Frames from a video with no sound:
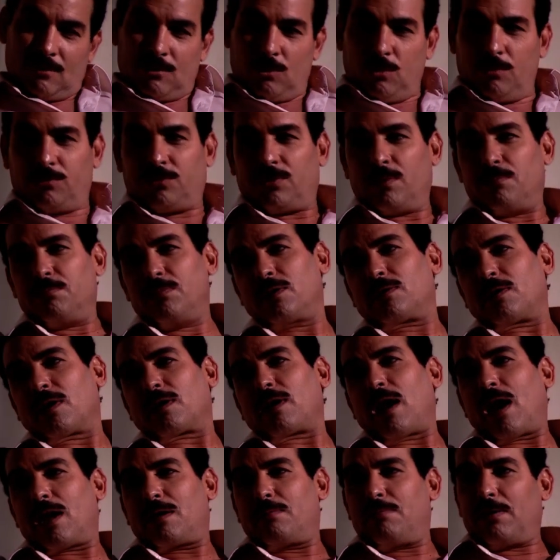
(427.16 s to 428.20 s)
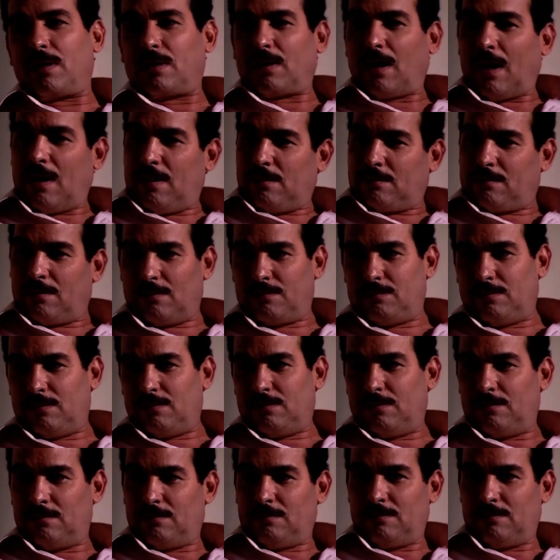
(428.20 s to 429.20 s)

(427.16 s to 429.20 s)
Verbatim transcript: لو ذمتك عجباك حالتك دي